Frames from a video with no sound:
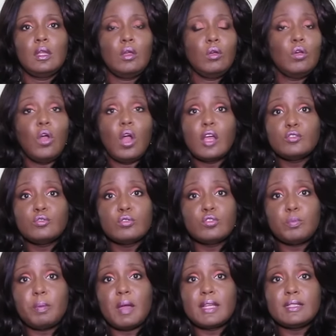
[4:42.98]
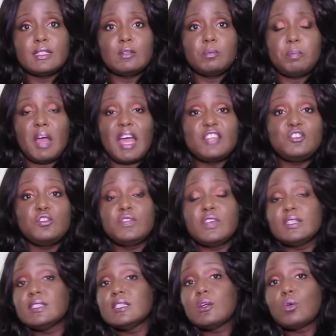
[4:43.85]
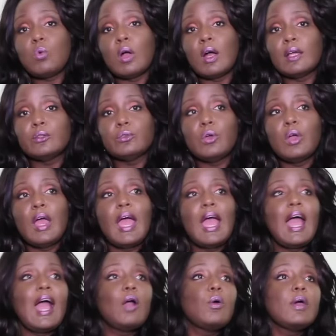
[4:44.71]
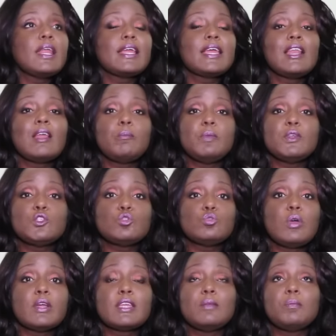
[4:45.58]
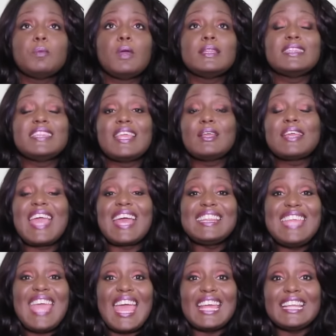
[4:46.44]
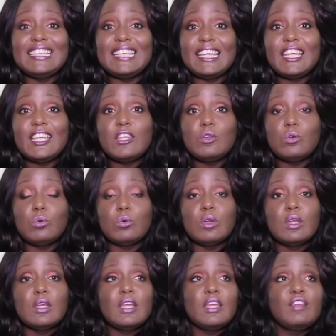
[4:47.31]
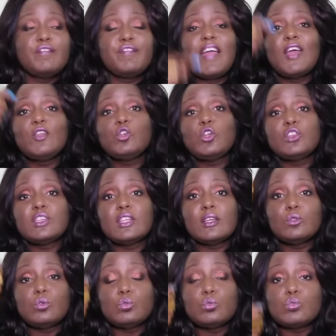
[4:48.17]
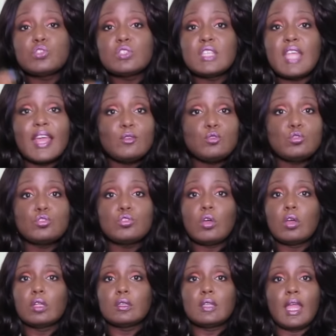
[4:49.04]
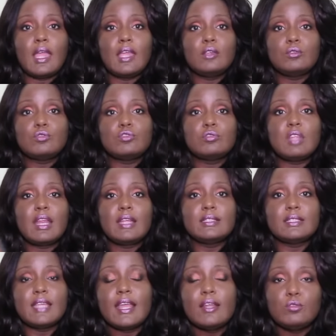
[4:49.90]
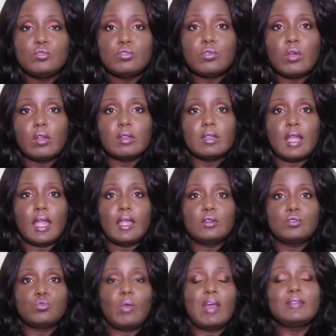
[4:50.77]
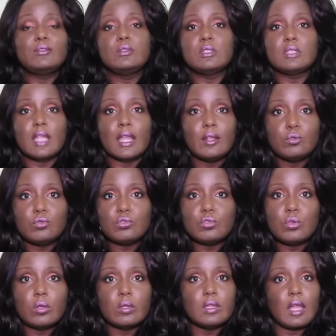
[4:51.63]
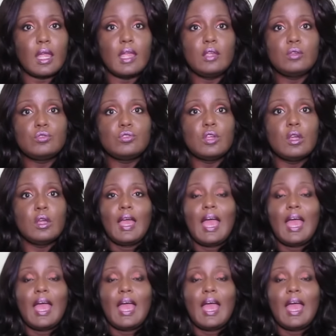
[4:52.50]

eu gosto de participar de vez em quando. Agora, aquela pessoa que tem caderninho e vai anotando 200 sorteios, 300 sorteios, 400 sorteios.